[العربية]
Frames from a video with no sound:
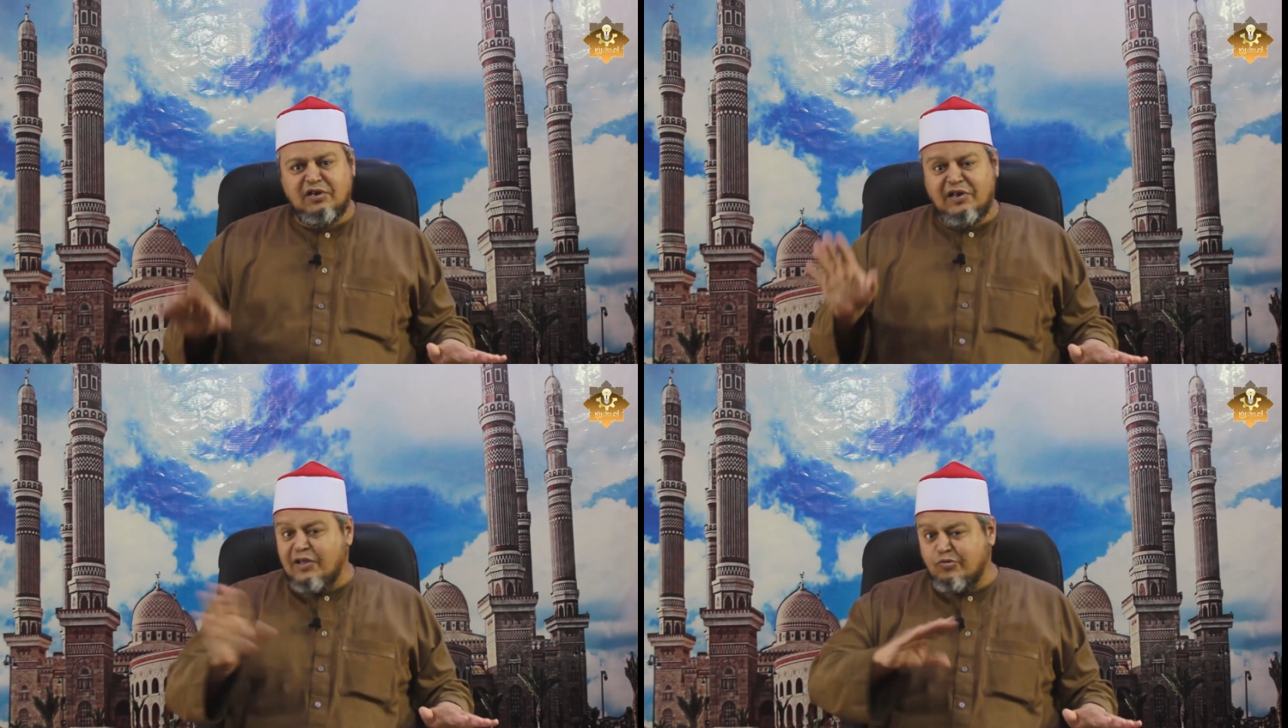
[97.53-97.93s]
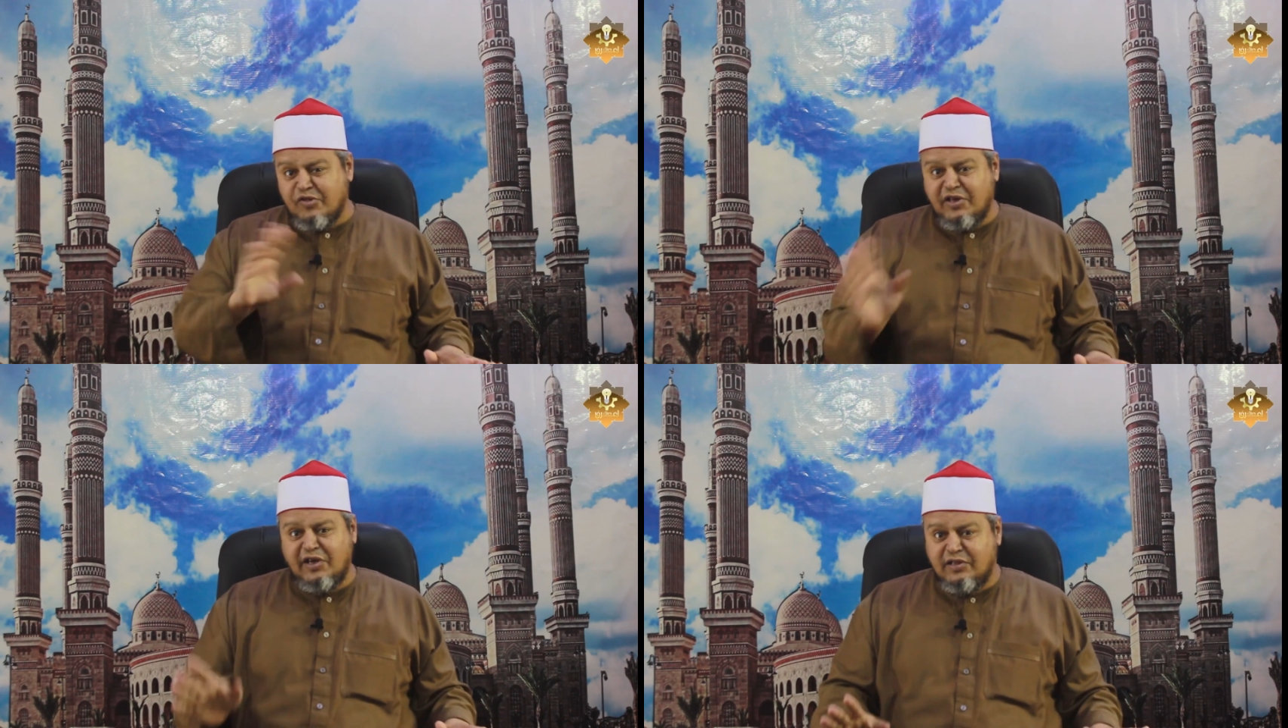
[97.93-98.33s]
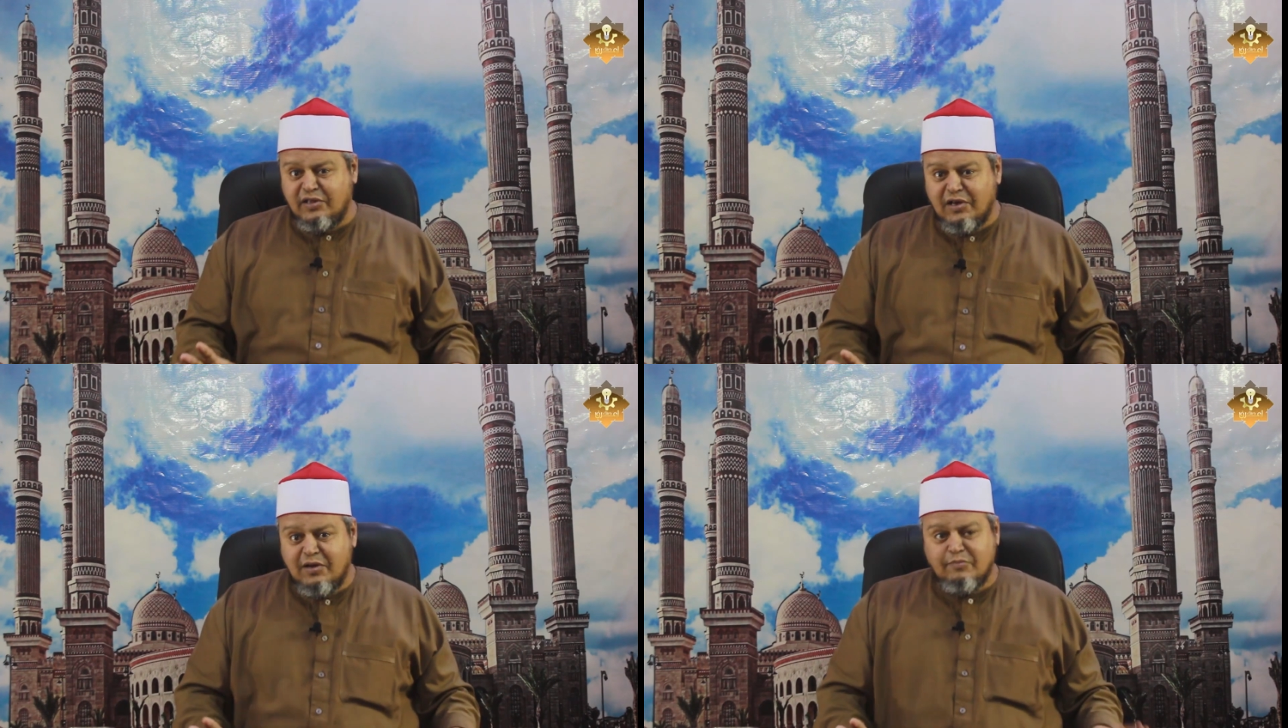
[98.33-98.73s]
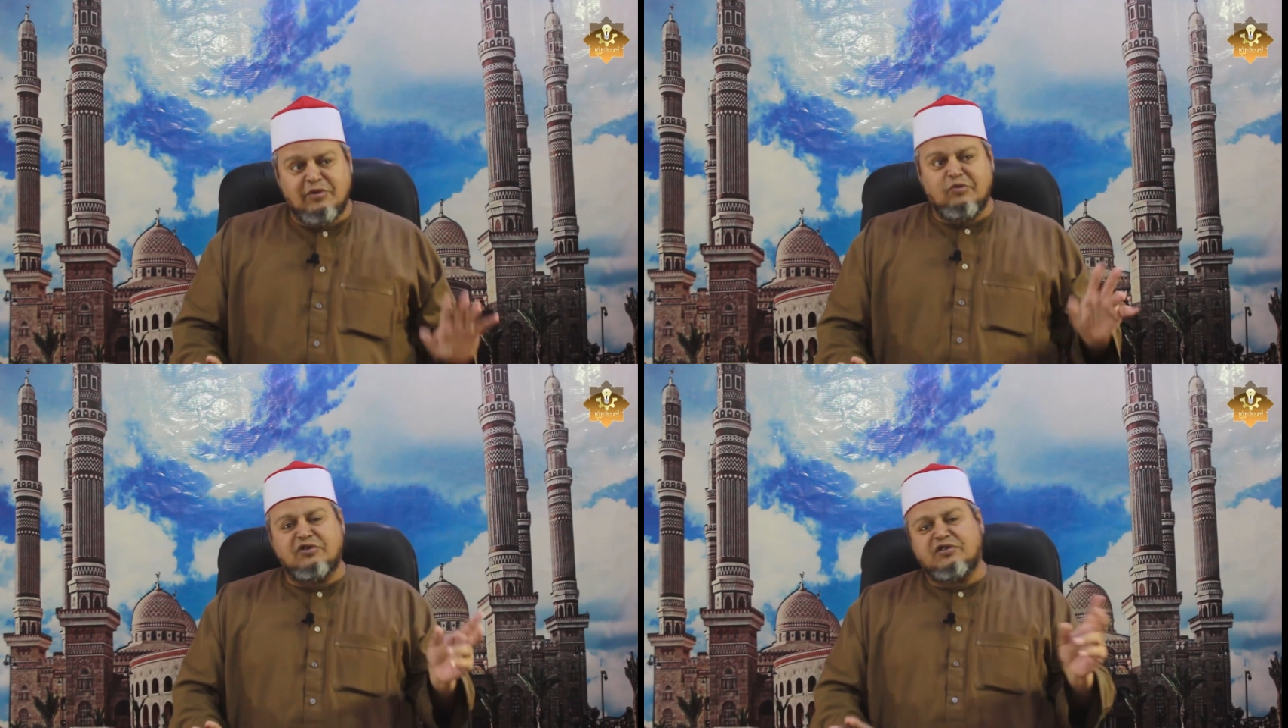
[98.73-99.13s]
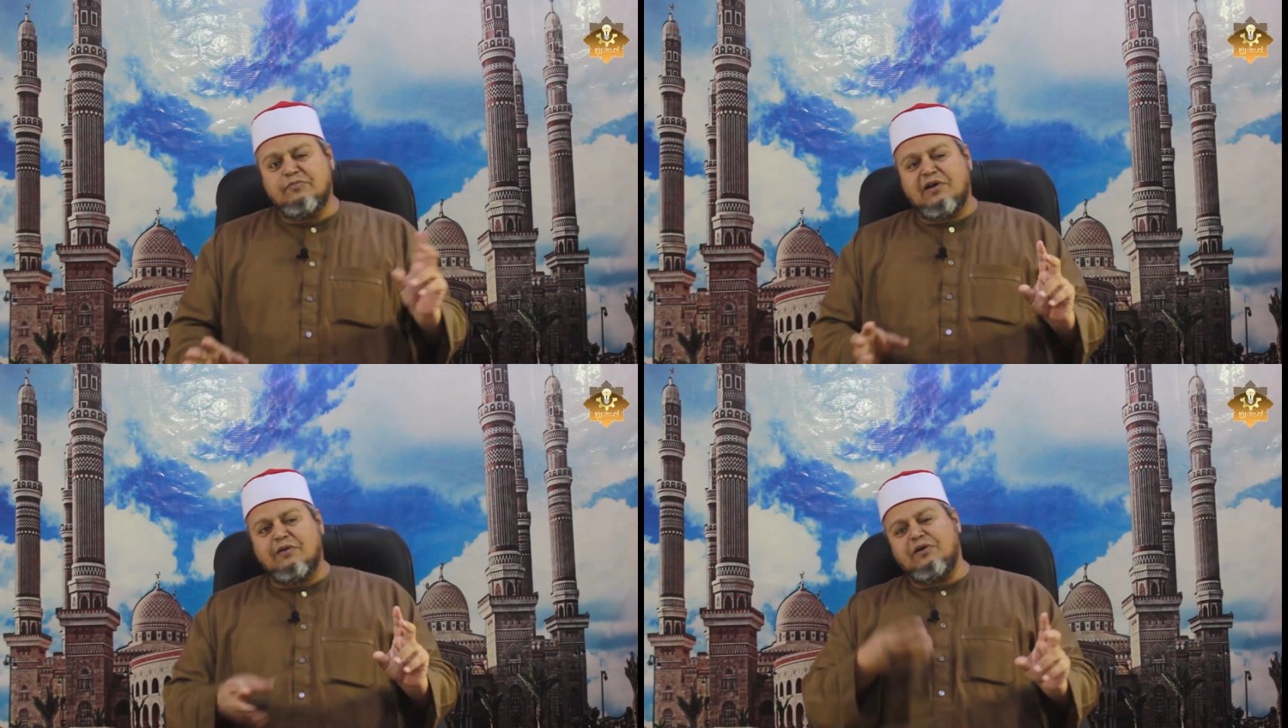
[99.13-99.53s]
لا تزيد ما تقولش
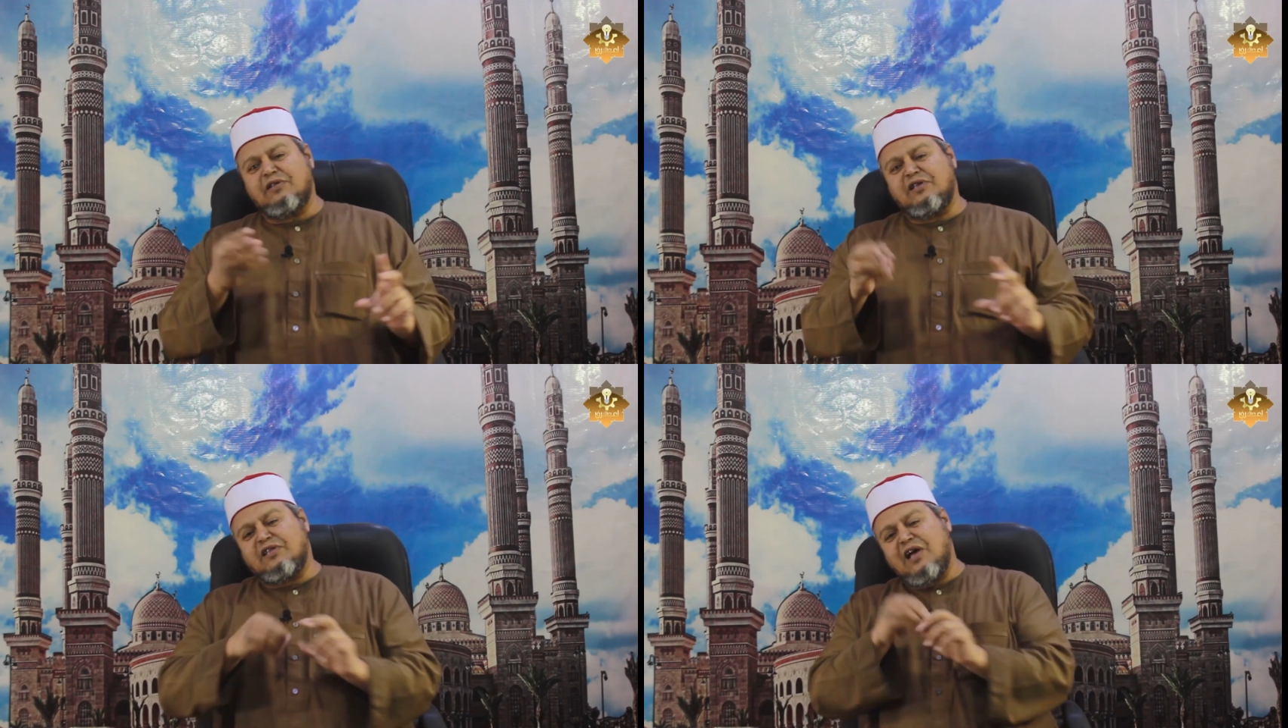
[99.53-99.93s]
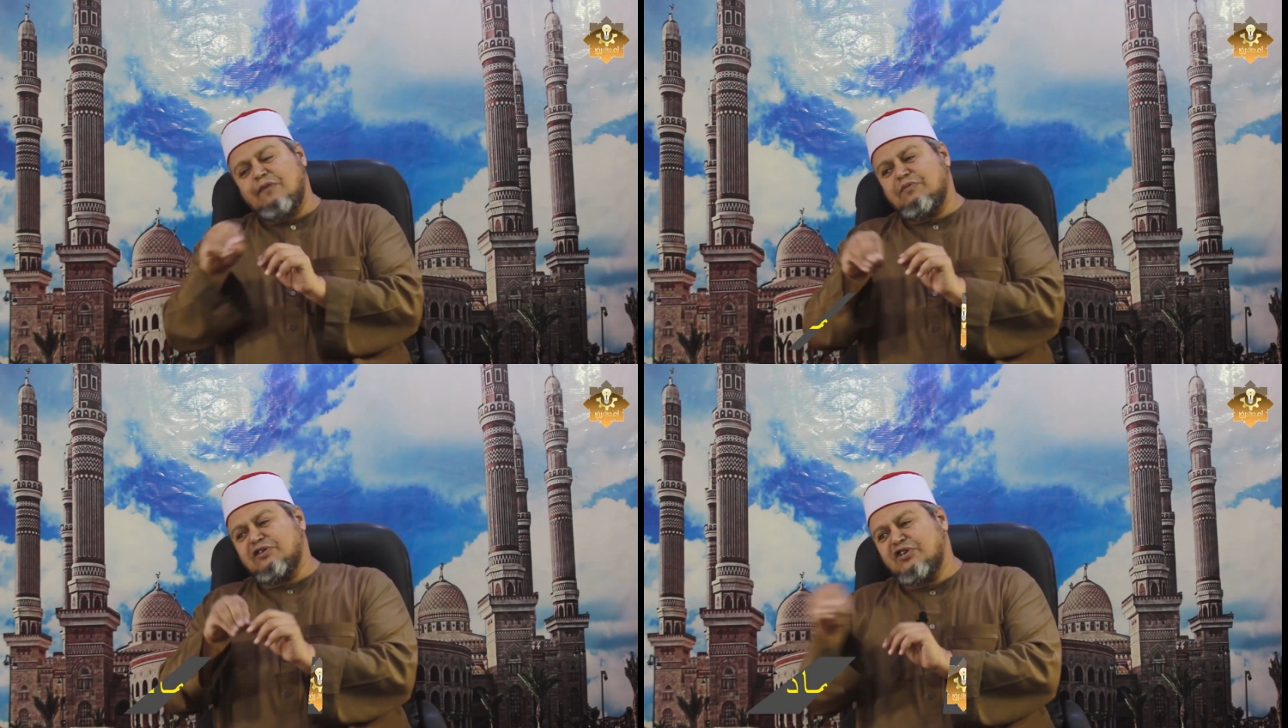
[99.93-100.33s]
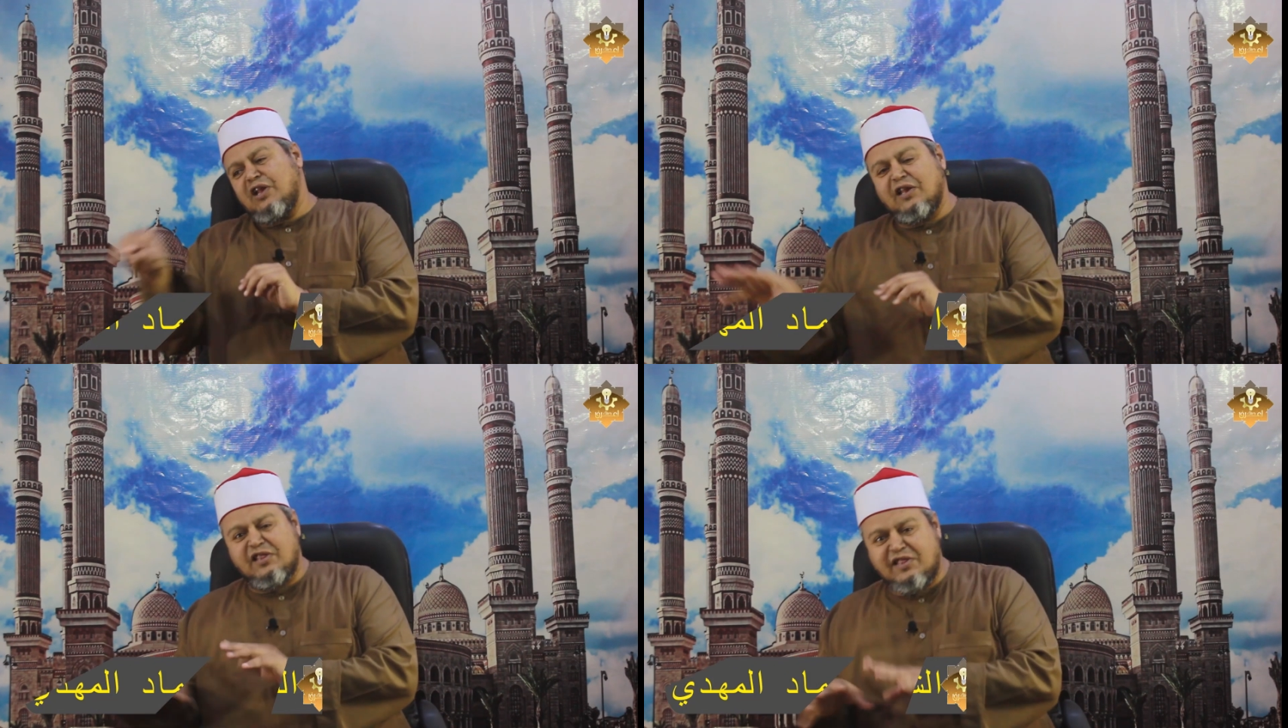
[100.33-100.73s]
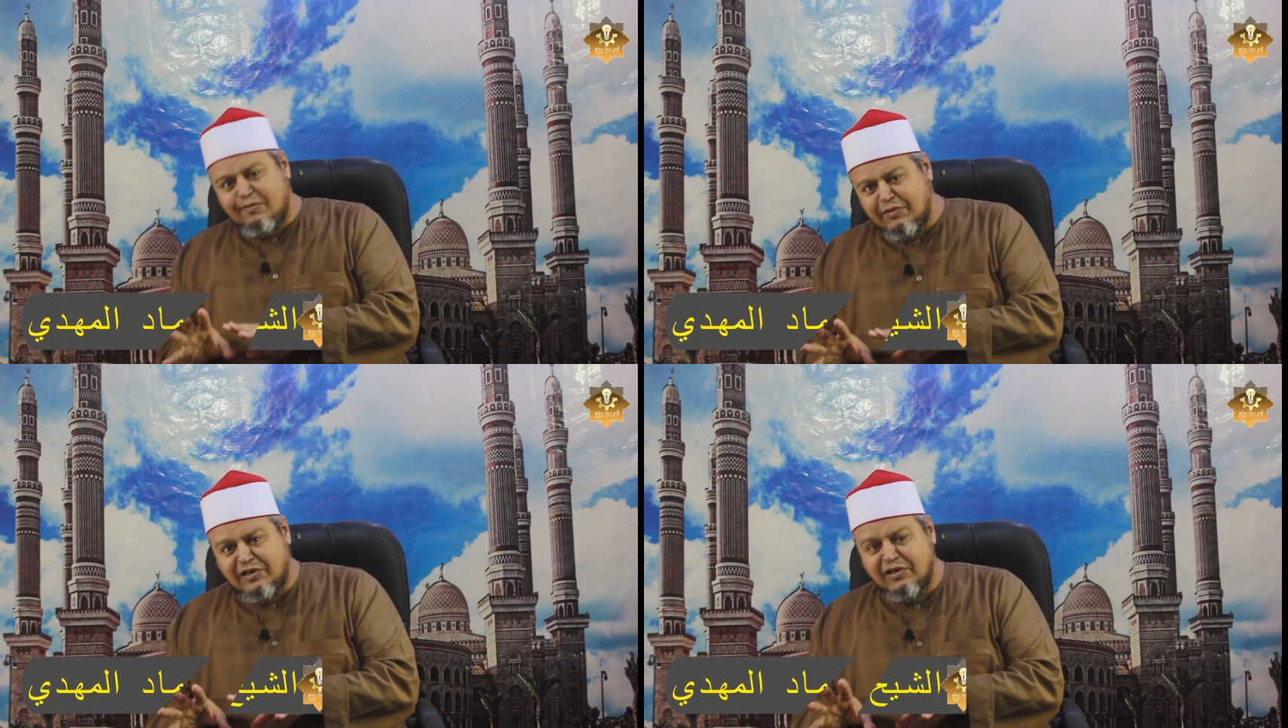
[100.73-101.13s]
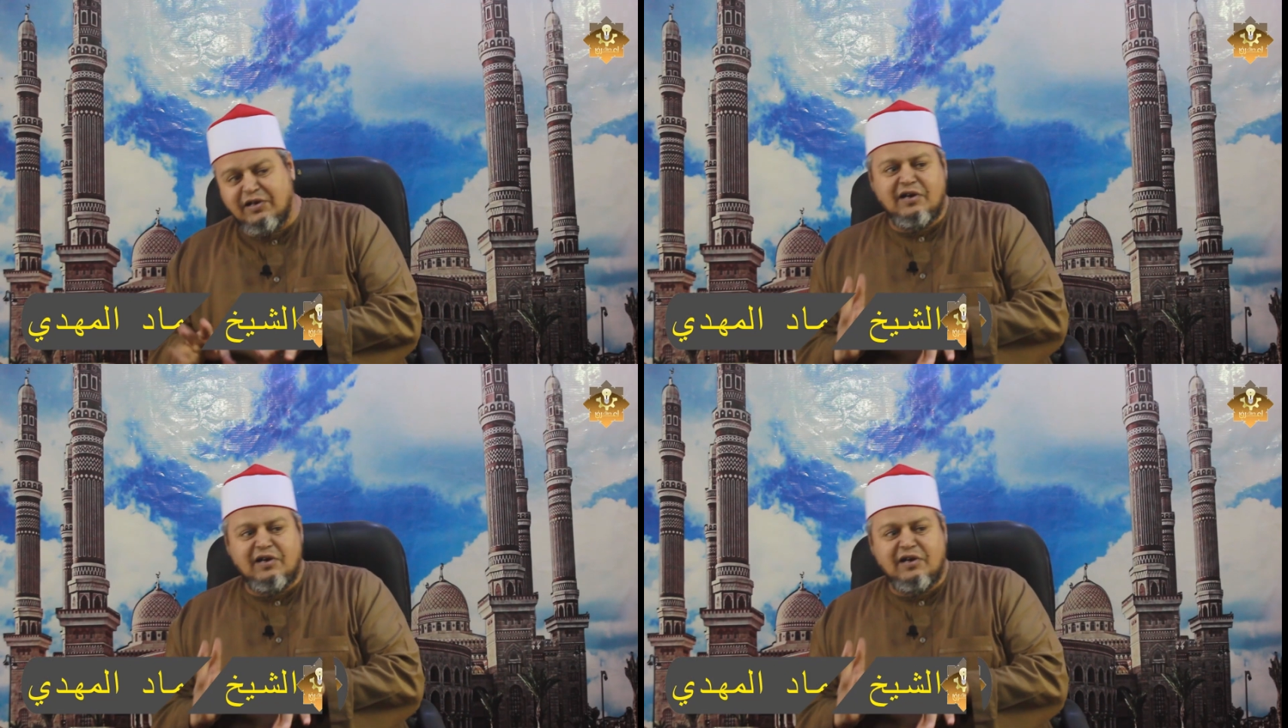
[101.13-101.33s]
اما اجيب حته ذهب اشيلها للزمن